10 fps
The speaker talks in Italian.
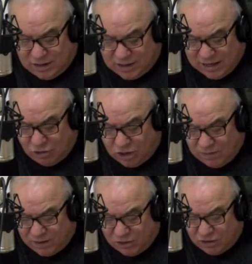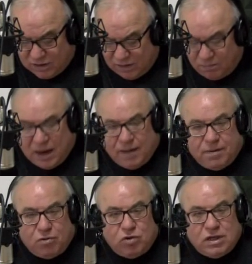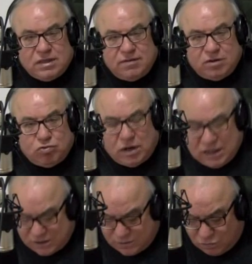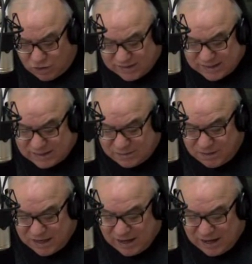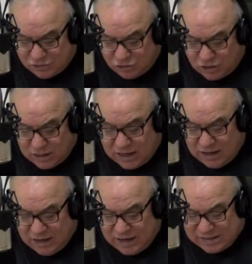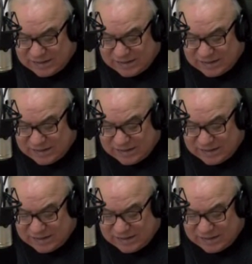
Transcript: Leggo le parole del Papa, un individualismo esasperato che